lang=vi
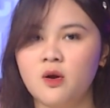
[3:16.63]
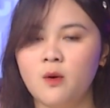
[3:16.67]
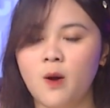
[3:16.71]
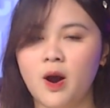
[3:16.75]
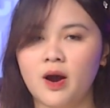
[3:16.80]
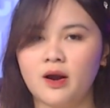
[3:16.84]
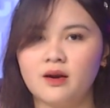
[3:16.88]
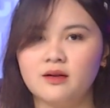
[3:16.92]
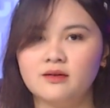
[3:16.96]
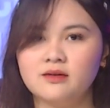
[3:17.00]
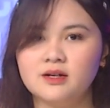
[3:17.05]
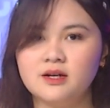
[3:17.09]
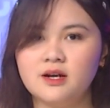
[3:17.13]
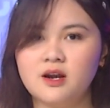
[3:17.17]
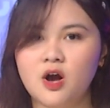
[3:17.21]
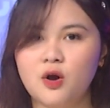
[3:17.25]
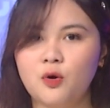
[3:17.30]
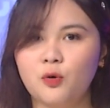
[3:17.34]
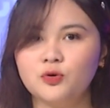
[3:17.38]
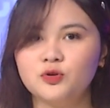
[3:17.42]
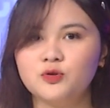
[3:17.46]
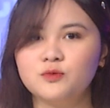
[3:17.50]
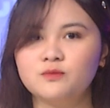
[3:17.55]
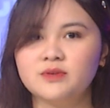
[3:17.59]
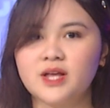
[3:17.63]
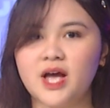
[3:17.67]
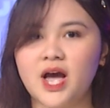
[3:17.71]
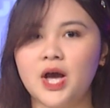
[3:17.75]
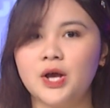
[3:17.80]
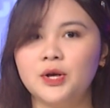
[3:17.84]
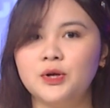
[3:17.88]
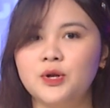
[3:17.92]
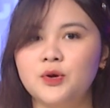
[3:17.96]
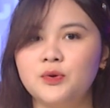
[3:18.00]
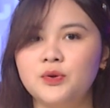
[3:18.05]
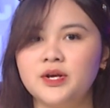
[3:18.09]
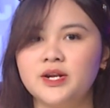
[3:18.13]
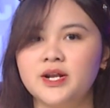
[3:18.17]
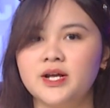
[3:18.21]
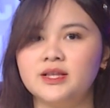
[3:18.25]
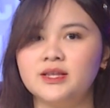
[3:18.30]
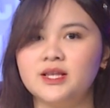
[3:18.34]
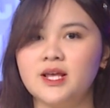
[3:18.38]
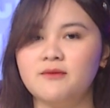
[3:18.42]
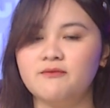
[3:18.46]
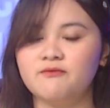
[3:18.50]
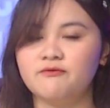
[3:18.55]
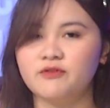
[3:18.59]
hoặc là người lớn của chúng ta nếu như đã
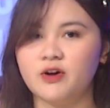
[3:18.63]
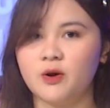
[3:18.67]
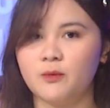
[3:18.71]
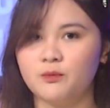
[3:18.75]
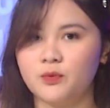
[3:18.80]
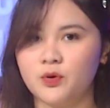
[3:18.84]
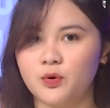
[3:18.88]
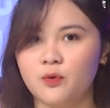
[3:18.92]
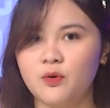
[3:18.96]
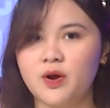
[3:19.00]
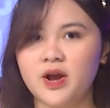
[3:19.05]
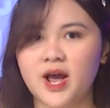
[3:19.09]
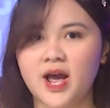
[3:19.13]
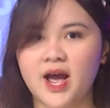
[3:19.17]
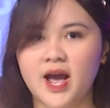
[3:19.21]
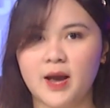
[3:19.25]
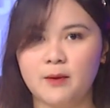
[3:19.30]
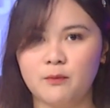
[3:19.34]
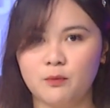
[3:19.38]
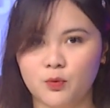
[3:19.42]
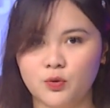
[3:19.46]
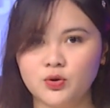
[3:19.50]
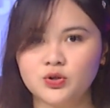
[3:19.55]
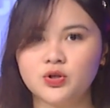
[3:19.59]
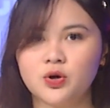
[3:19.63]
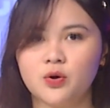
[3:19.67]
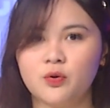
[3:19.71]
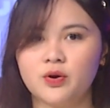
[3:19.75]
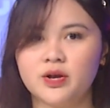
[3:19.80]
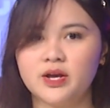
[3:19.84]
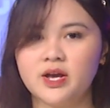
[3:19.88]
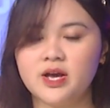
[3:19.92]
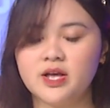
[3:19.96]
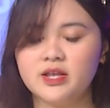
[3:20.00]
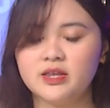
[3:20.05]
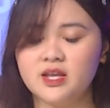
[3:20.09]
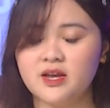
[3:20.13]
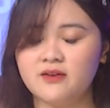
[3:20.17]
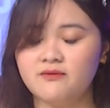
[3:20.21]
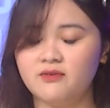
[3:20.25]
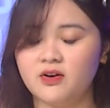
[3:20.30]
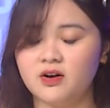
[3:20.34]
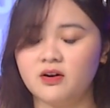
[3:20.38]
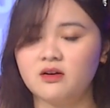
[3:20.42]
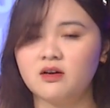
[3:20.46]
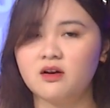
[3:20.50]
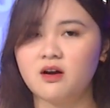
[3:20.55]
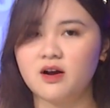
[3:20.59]
tiêm phòng đủ 2 mũi rồi thì
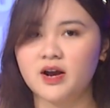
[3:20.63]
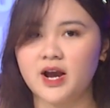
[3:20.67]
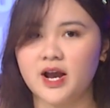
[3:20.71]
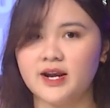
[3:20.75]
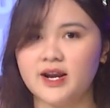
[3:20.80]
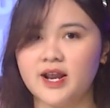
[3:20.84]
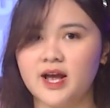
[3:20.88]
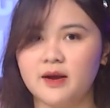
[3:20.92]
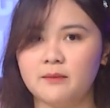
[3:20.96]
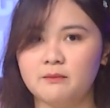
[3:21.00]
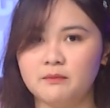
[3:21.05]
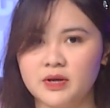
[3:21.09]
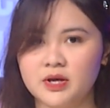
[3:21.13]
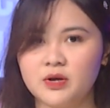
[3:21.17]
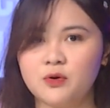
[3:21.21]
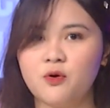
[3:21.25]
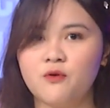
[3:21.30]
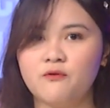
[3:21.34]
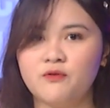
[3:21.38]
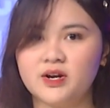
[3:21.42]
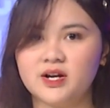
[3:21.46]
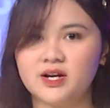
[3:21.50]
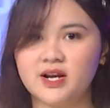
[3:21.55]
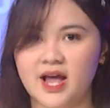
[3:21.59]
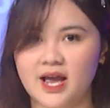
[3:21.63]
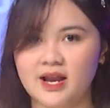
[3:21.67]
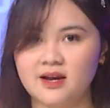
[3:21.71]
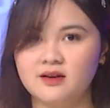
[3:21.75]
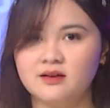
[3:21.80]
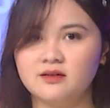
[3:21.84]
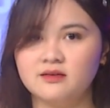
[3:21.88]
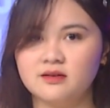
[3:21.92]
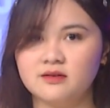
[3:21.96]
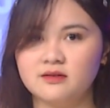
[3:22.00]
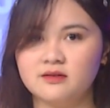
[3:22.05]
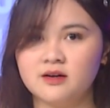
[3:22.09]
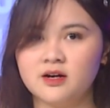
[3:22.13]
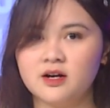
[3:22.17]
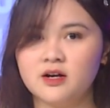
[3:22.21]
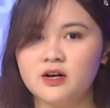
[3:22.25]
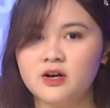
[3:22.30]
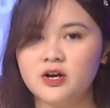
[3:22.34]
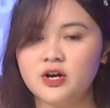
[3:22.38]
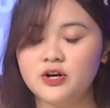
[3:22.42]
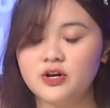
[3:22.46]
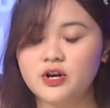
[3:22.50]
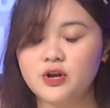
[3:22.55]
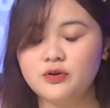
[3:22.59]
vẫn có khả năng bị Covid lại lần nữa,
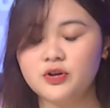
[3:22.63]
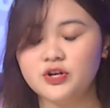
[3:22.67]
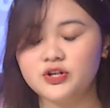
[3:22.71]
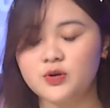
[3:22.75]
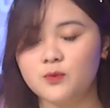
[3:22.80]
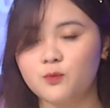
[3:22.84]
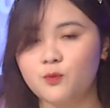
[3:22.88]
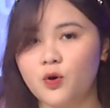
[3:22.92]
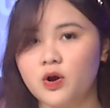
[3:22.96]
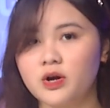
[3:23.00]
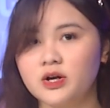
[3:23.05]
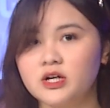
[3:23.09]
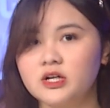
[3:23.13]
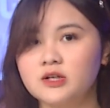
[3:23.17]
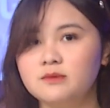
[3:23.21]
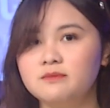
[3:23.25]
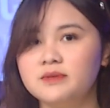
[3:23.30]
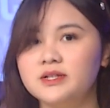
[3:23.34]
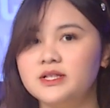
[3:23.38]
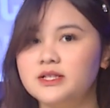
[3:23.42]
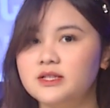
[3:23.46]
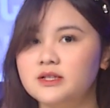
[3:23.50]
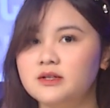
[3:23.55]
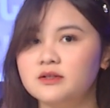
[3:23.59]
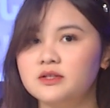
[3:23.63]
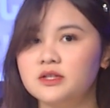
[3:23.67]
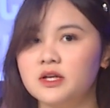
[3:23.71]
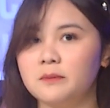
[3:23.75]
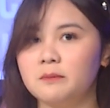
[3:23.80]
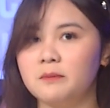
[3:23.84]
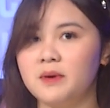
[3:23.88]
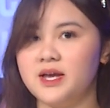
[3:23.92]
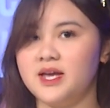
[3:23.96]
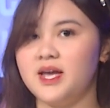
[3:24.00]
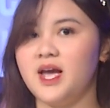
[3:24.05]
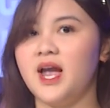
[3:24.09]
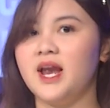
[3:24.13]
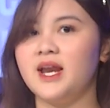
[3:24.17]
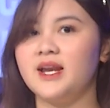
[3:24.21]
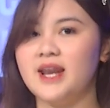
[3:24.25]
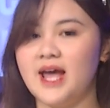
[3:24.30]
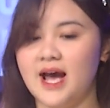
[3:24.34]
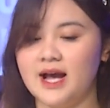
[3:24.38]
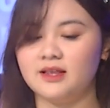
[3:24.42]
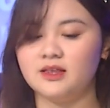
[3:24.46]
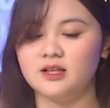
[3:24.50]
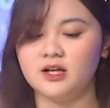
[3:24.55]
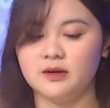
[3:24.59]
nếu như trong quá khứ mình chưa từng bị hay
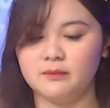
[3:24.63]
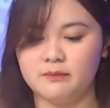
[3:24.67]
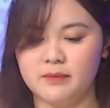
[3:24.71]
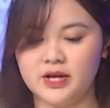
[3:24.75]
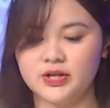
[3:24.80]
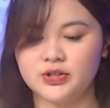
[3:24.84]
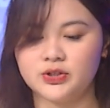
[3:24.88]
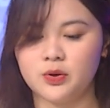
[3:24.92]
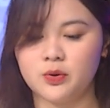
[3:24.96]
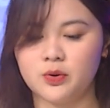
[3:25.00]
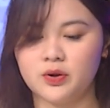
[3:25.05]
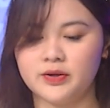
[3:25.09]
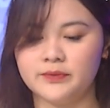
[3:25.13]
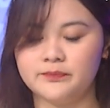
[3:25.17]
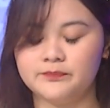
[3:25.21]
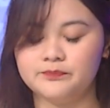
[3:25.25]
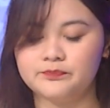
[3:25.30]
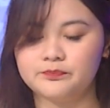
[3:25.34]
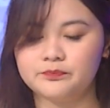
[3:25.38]
đã từng bị rồi.